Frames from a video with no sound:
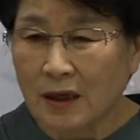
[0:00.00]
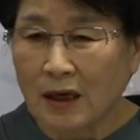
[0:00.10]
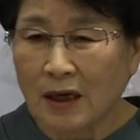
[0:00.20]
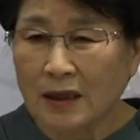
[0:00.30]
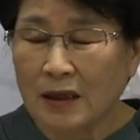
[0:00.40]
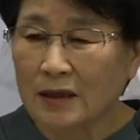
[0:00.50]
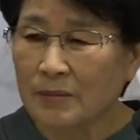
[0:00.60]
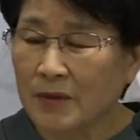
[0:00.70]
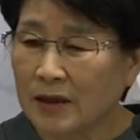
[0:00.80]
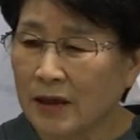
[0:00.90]

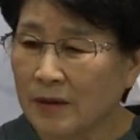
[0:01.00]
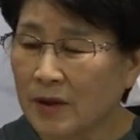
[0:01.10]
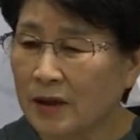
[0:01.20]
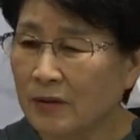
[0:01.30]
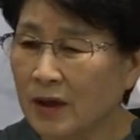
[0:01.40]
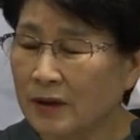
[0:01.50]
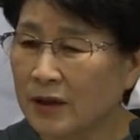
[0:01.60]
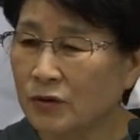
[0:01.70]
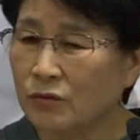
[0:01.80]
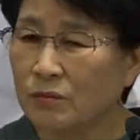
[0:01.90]
하나님의 계명과
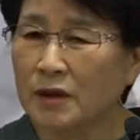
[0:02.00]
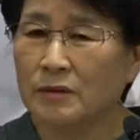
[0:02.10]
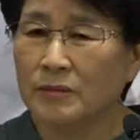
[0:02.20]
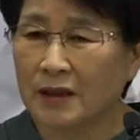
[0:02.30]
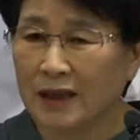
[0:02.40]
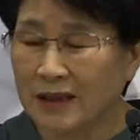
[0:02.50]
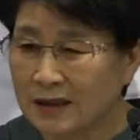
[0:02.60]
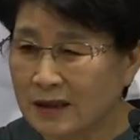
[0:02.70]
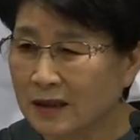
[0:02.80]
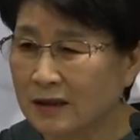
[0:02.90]
예수 믿음을
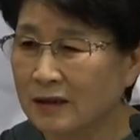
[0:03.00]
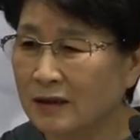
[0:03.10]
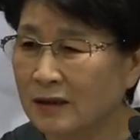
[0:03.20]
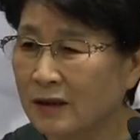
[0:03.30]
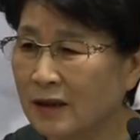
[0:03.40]
가진 자들은